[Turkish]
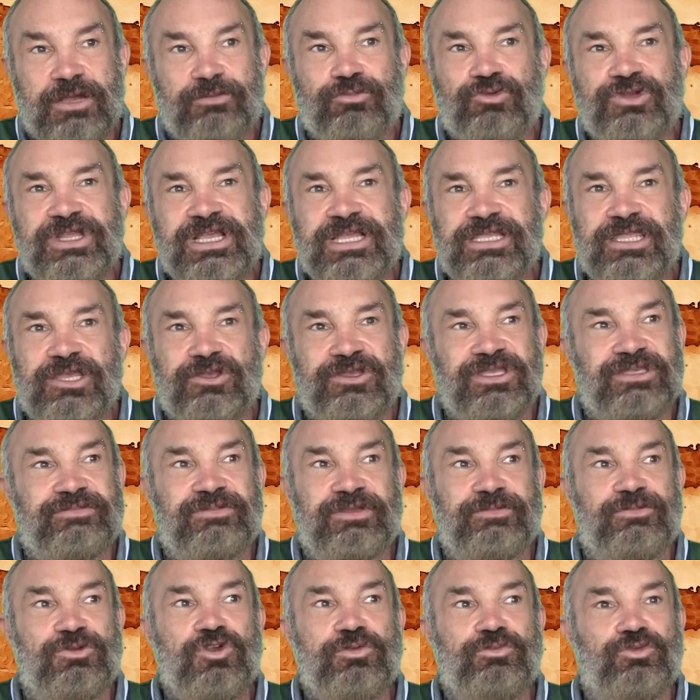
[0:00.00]
Bu ne kadar
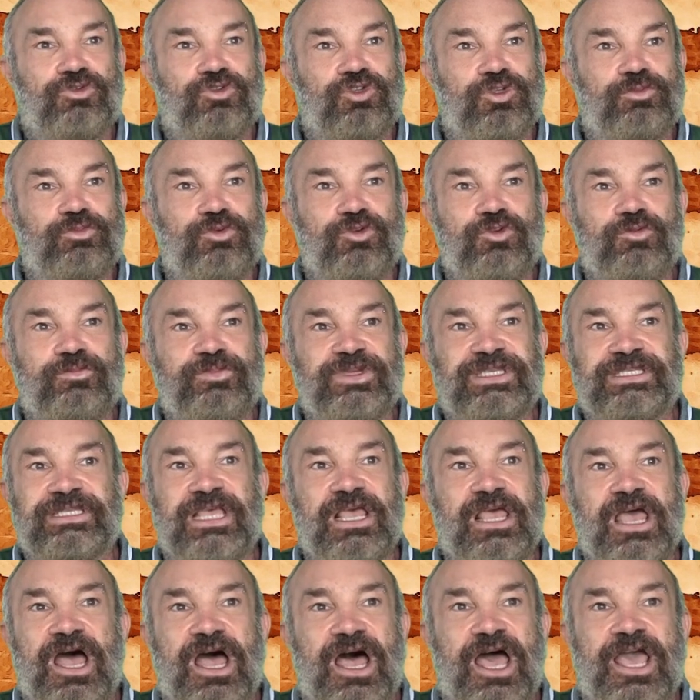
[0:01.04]
önemli biliyor musunuz? Bugün biz
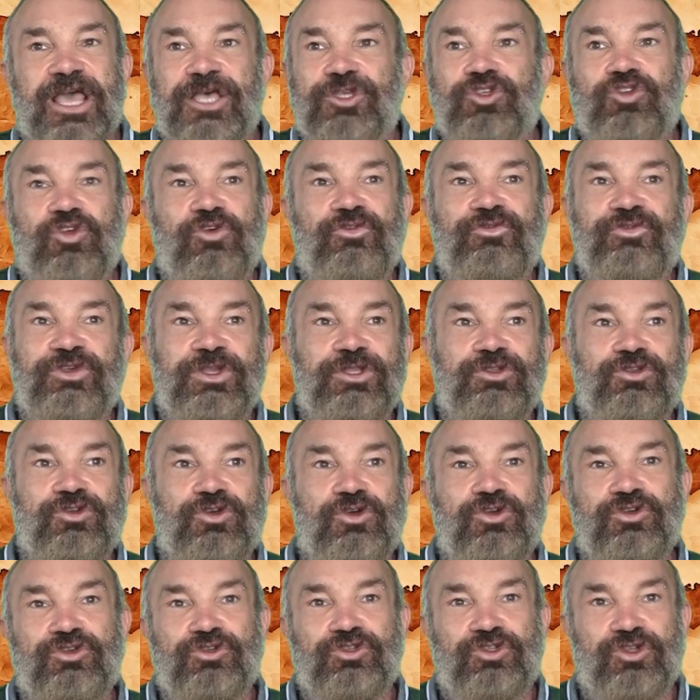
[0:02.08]
Ayasofya
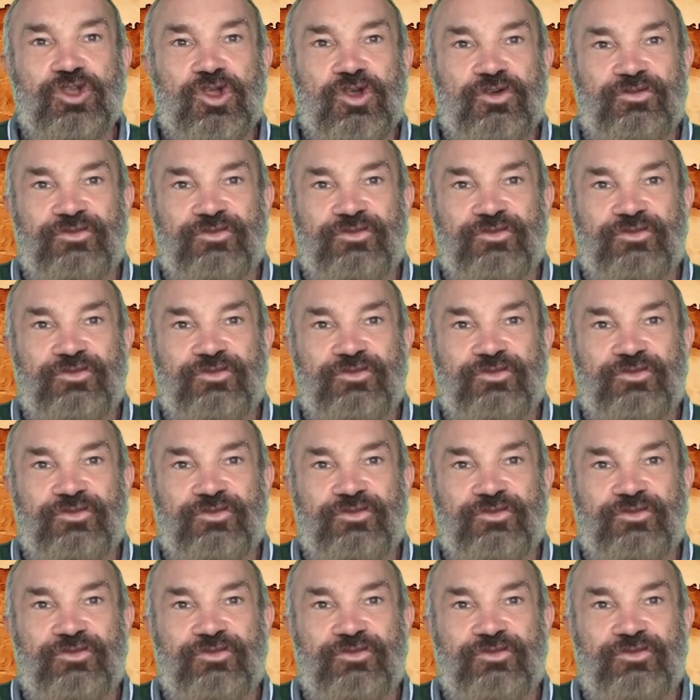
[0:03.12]
diyoruz,